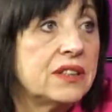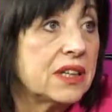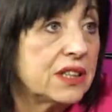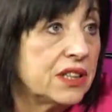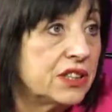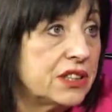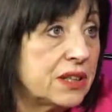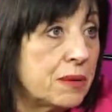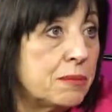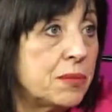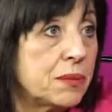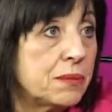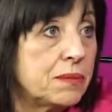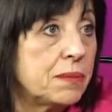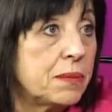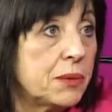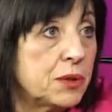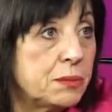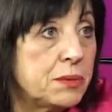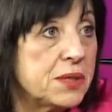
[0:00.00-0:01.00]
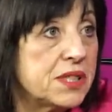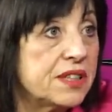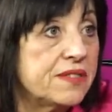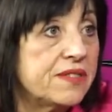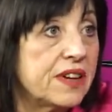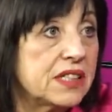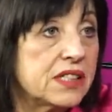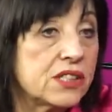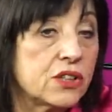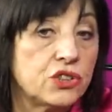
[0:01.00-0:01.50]
jakieś tam,
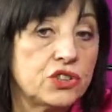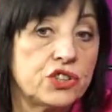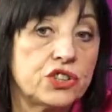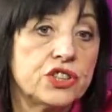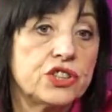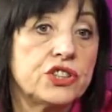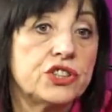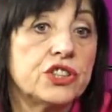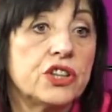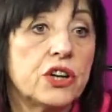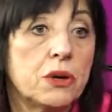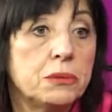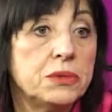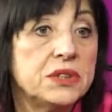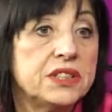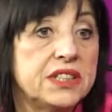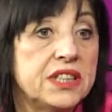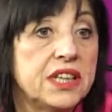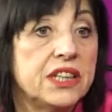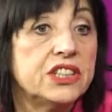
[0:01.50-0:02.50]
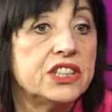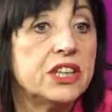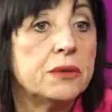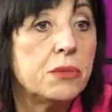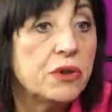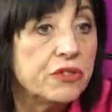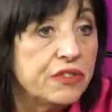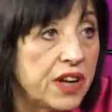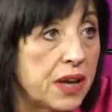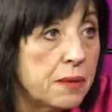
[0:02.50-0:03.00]
podpisywać coś, czy, czy robić
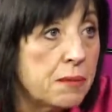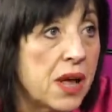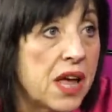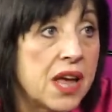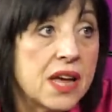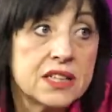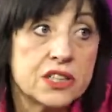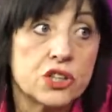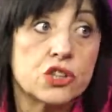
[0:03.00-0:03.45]
zdjęcia, bo wiem.